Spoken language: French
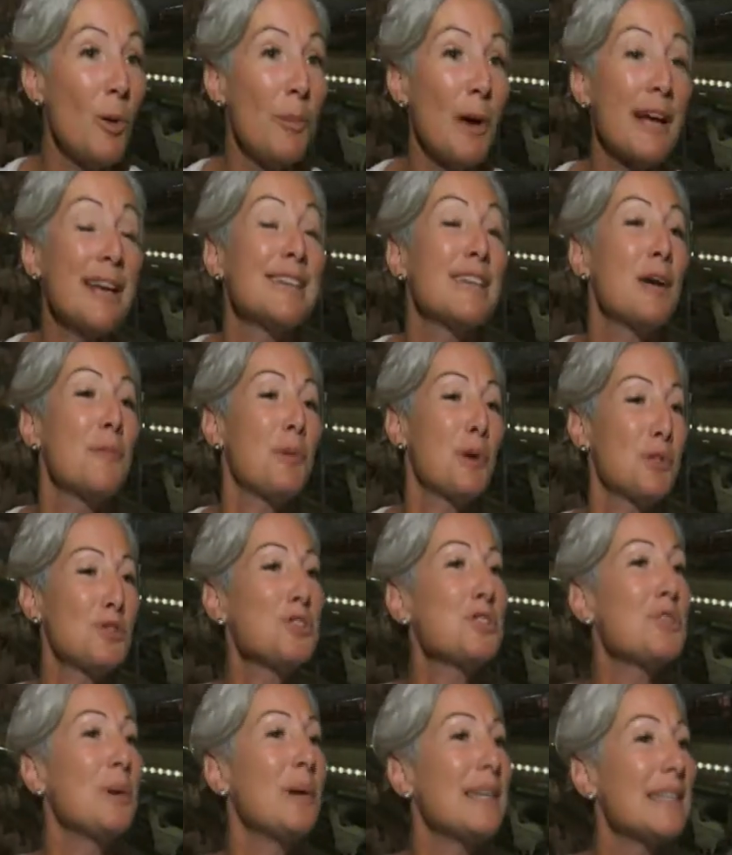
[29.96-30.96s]
est en
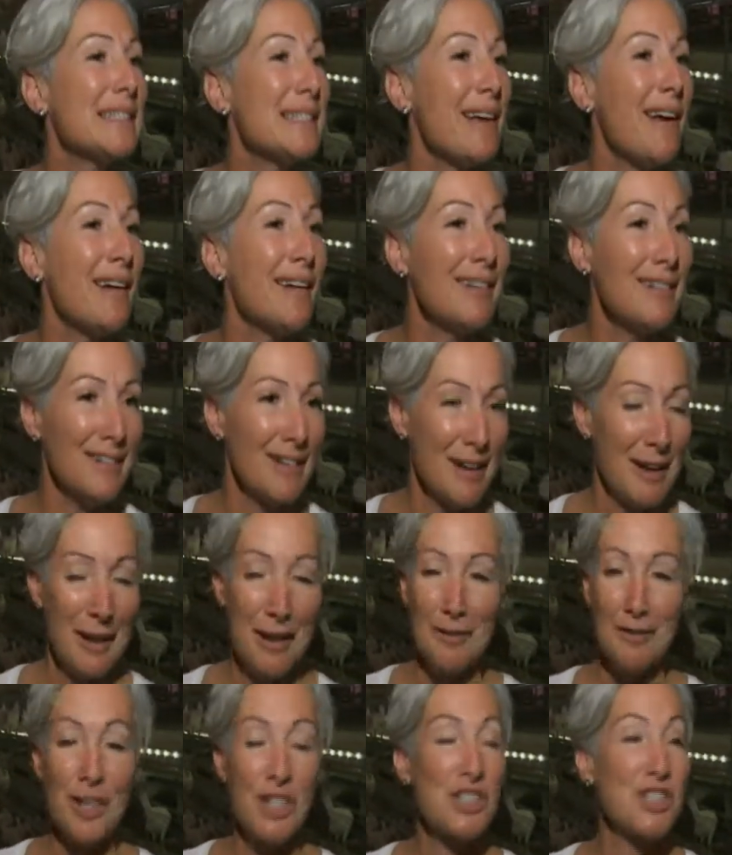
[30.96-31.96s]
production laitière.
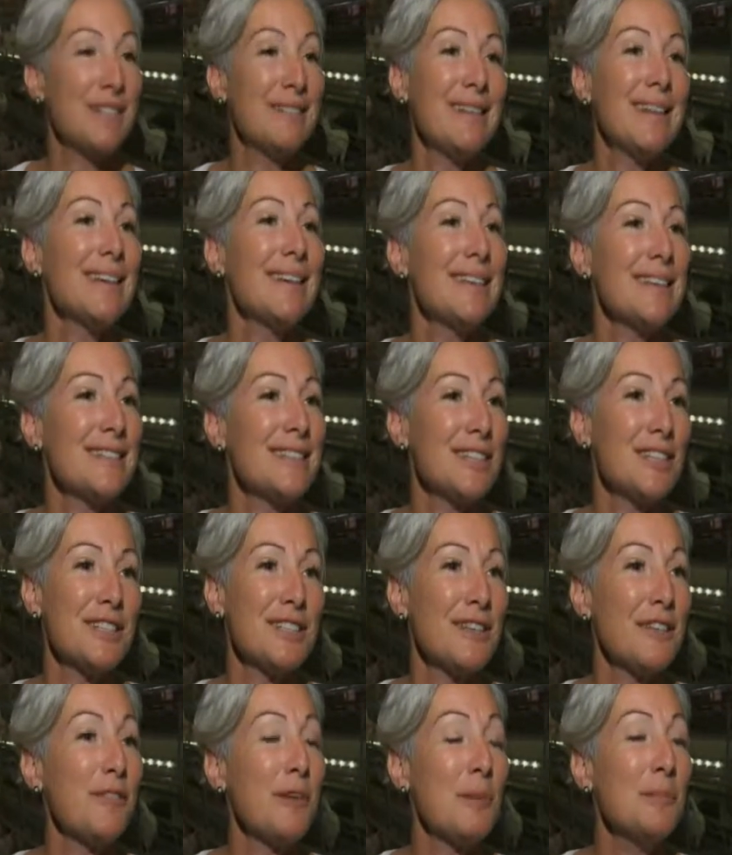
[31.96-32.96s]
J'étais,
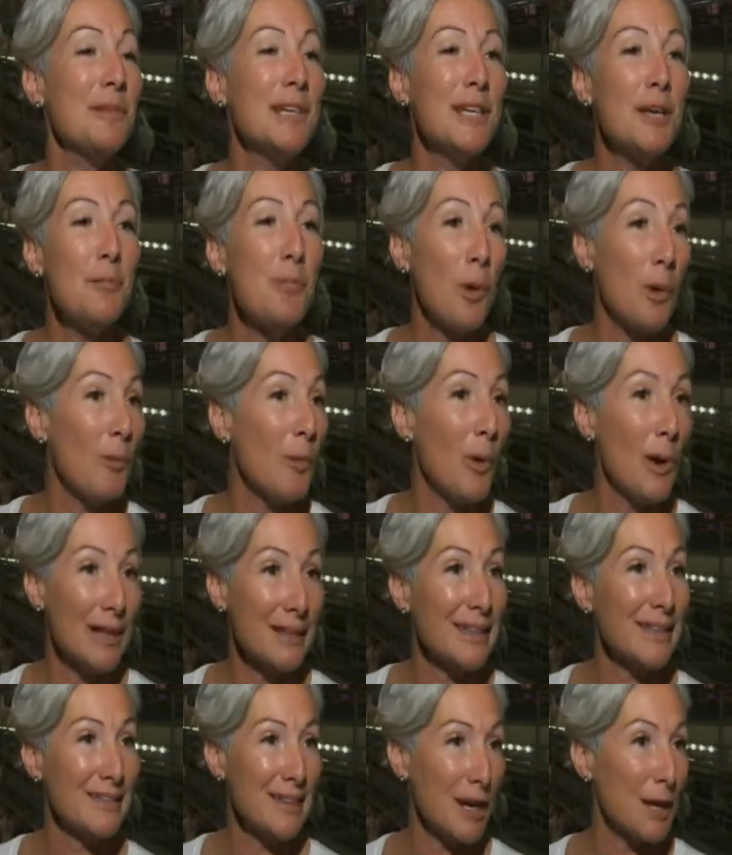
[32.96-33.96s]
c'était familier pour moi
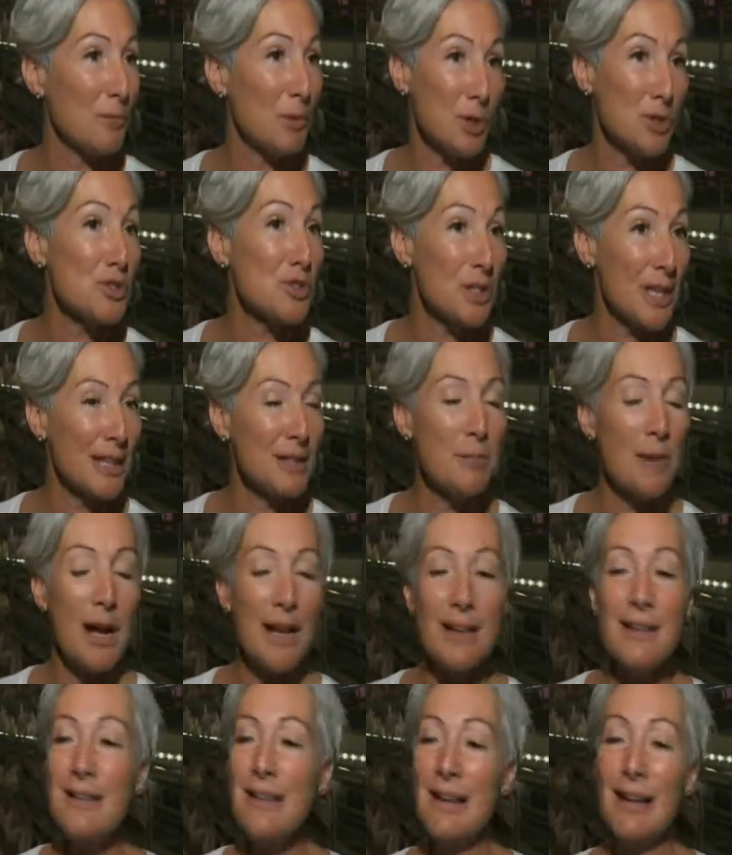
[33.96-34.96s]
d'être en production animale.
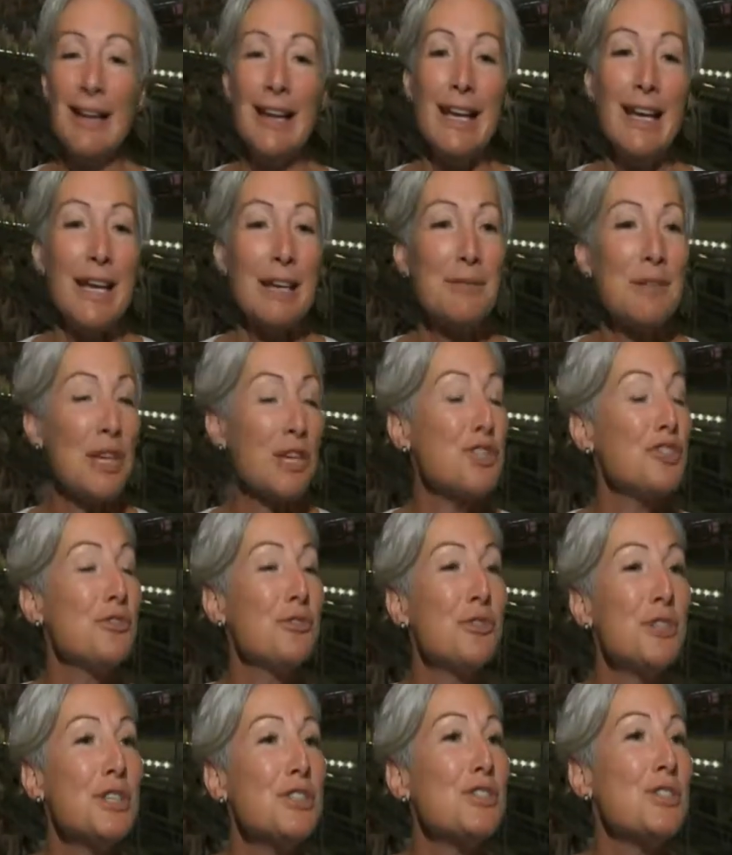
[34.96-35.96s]
Et quand je suis
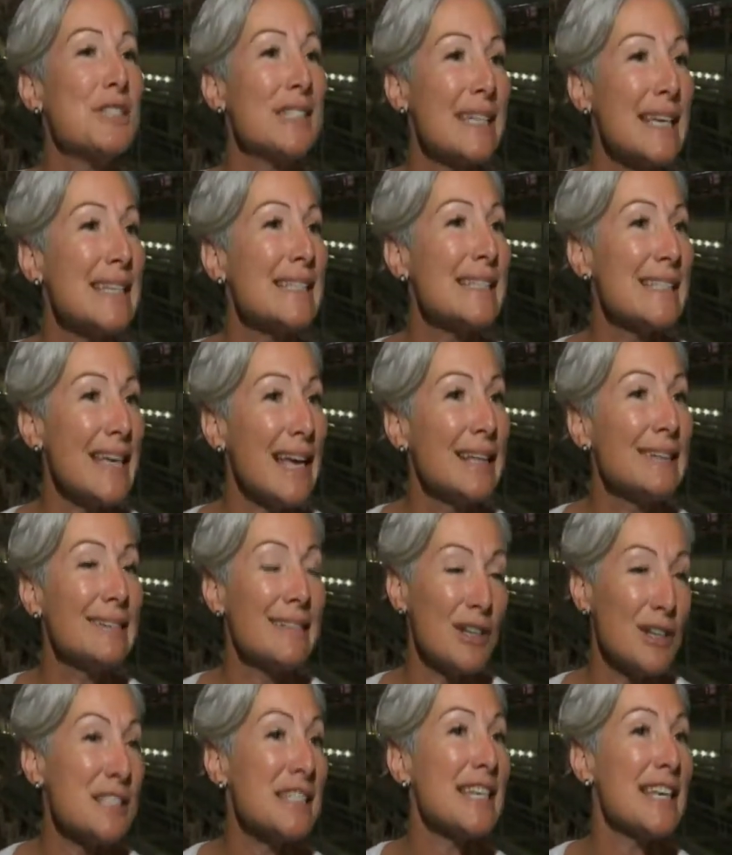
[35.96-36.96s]
venue étudier ici à
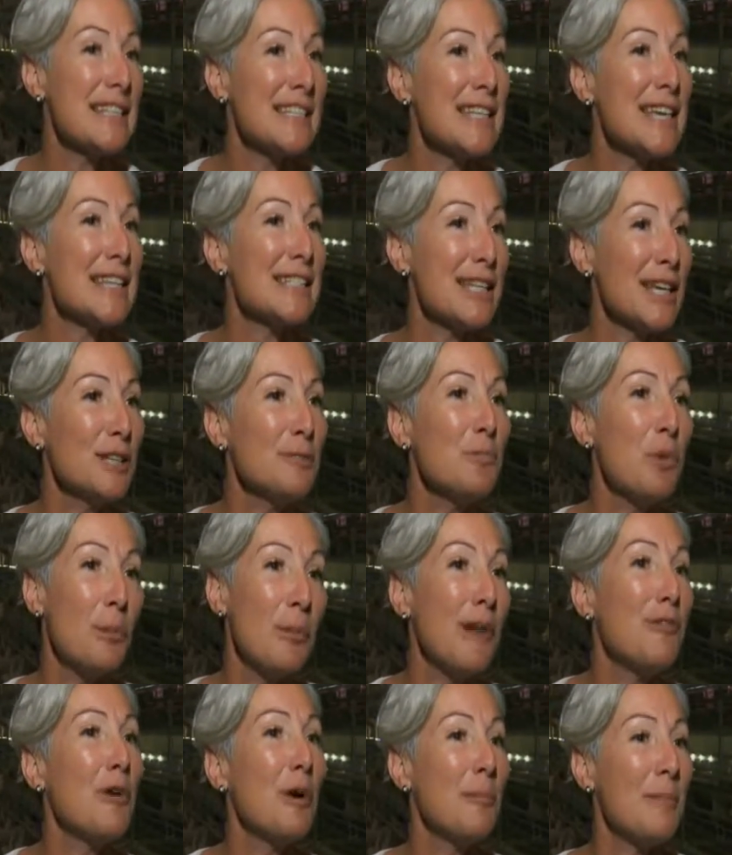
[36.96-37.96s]
l'ITA de Saint-Hyacinthe pour ma
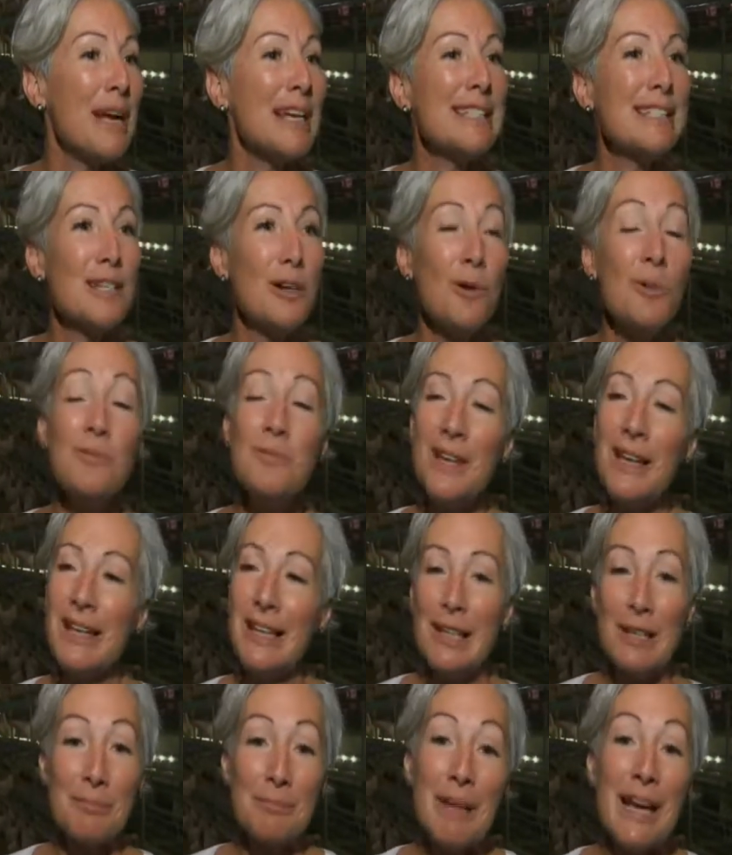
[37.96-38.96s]
formation,
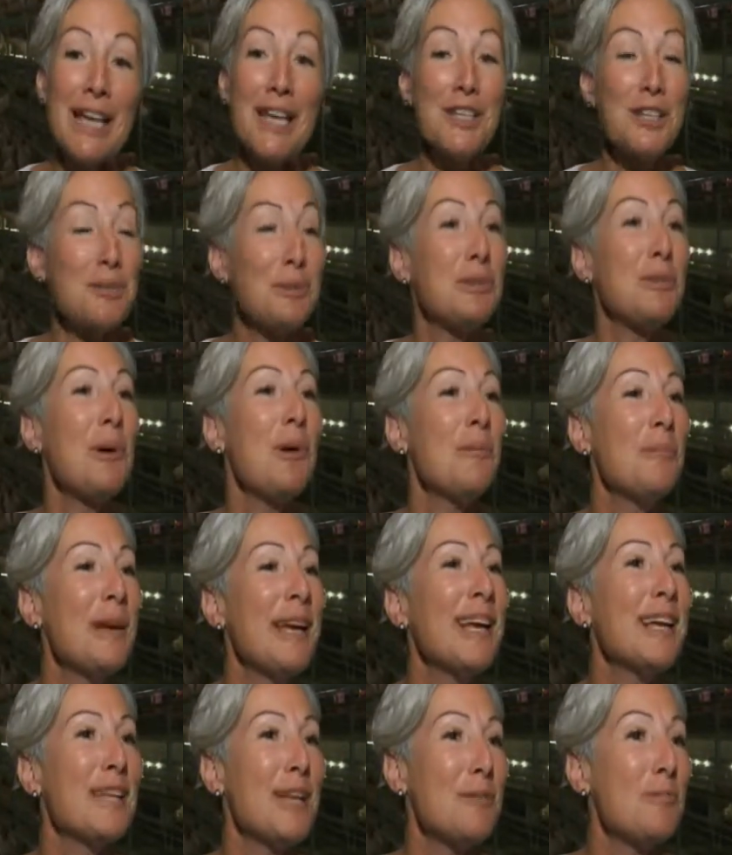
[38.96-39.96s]
bien, je suis tombée
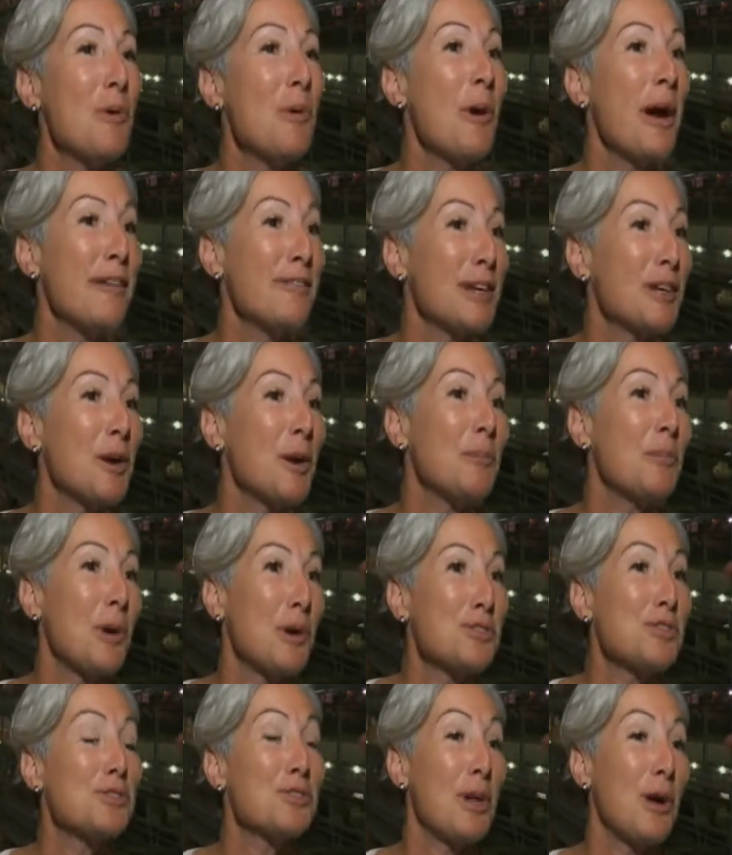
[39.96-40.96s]
en amour avec un
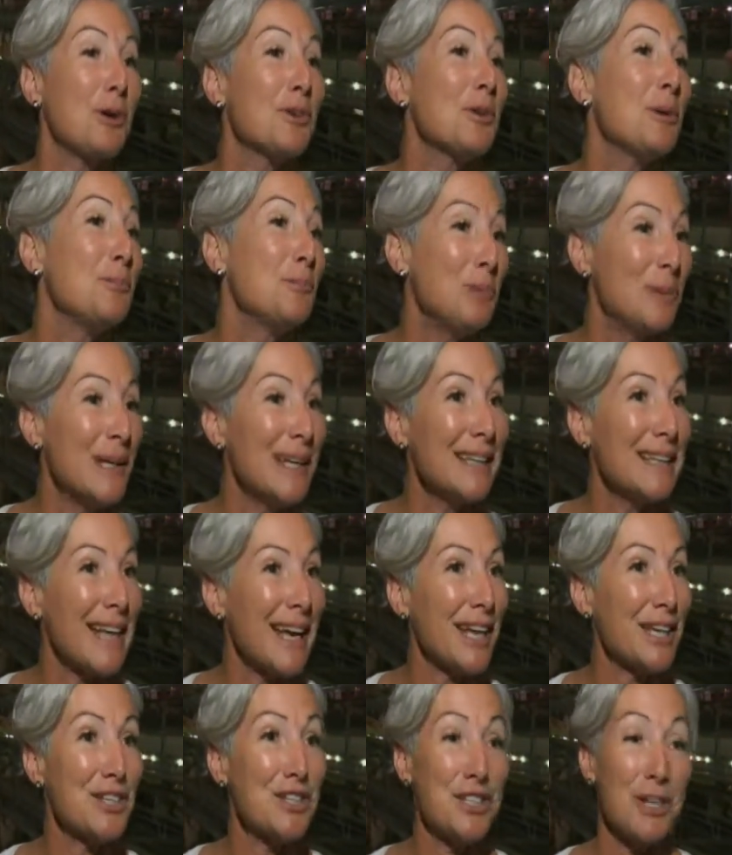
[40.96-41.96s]
producteur de poulets de la
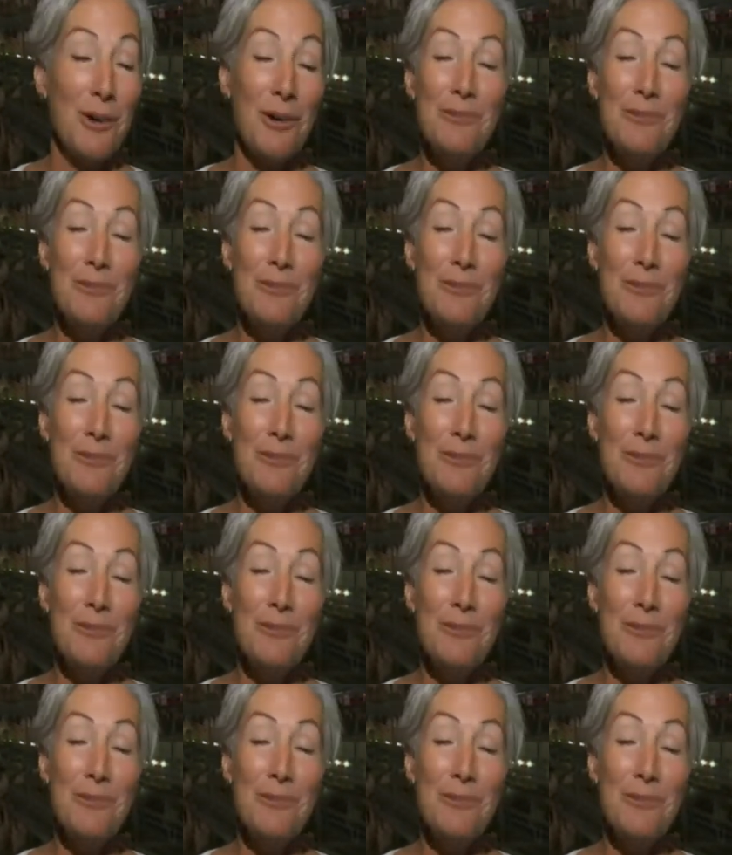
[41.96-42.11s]
région.